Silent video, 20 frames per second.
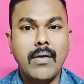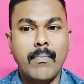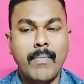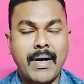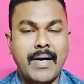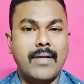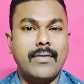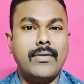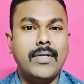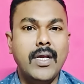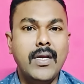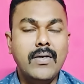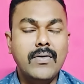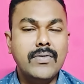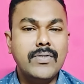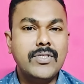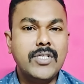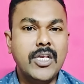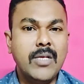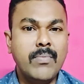మన తెలుగు
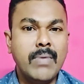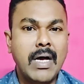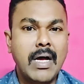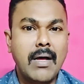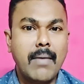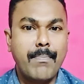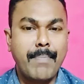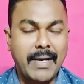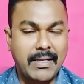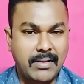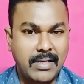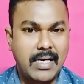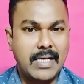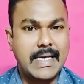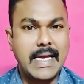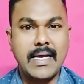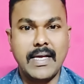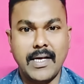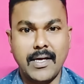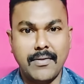సినిమా
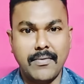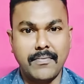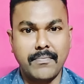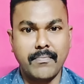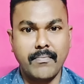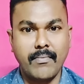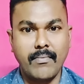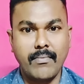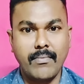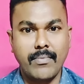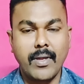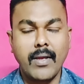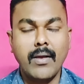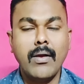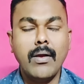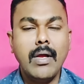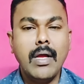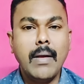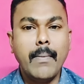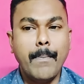పెద్దలకే కాదు
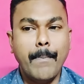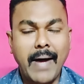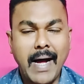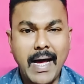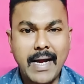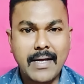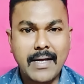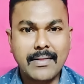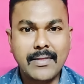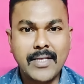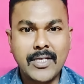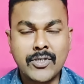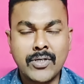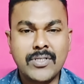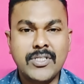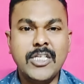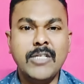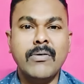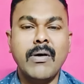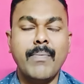భారతదేశంలో
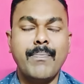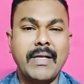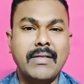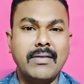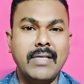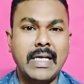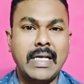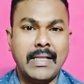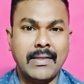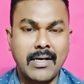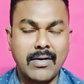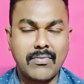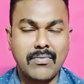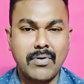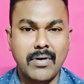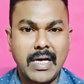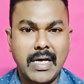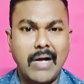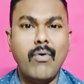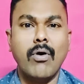సినిమా పెద్దలందరూ
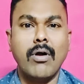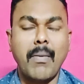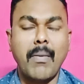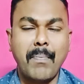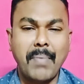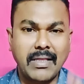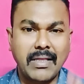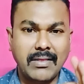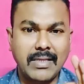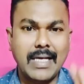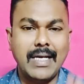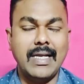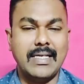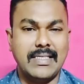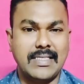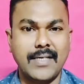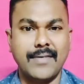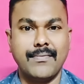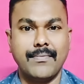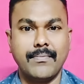కూడా ఒక పెద్ద
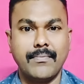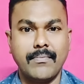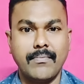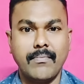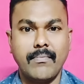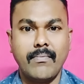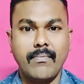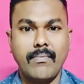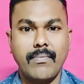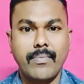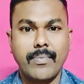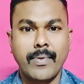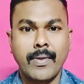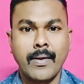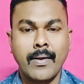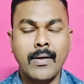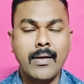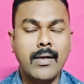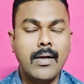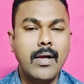లెసన్
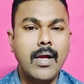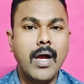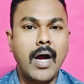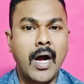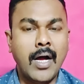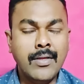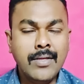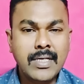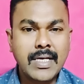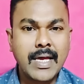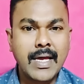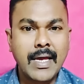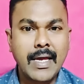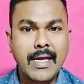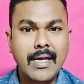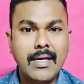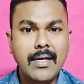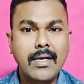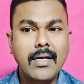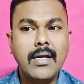అందుకే
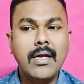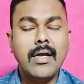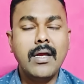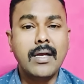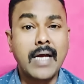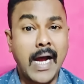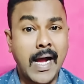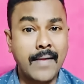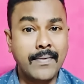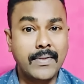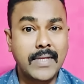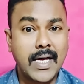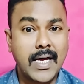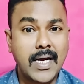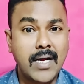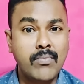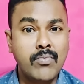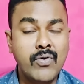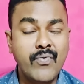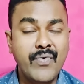
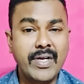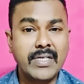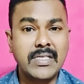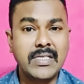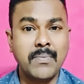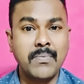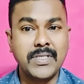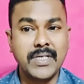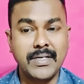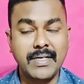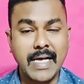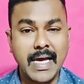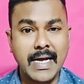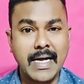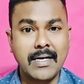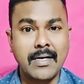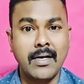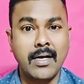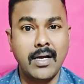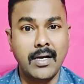కాంతారా మూవీకి సంబంధించి
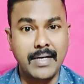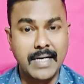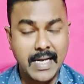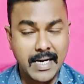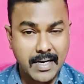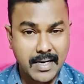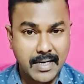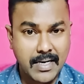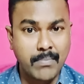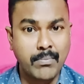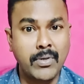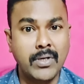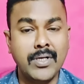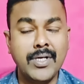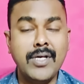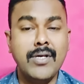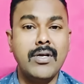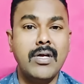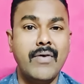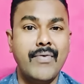డైరెక్టర్ డైరెక్టర్ కమ్
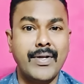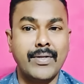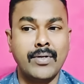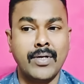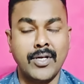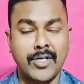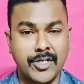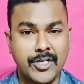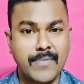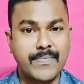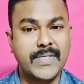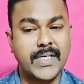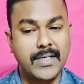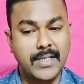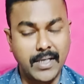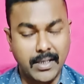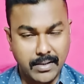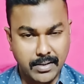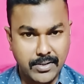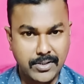హీరో ఎవరైతే రిషబ్
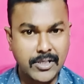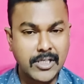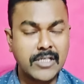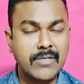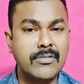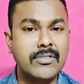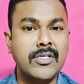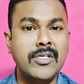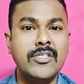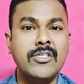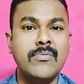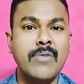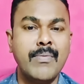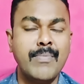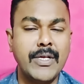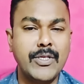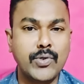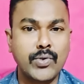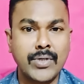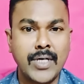శెట్టి ఈ సినిమా
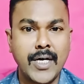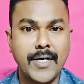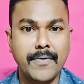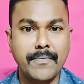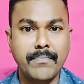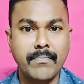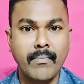మెచ్చుకున్నాడు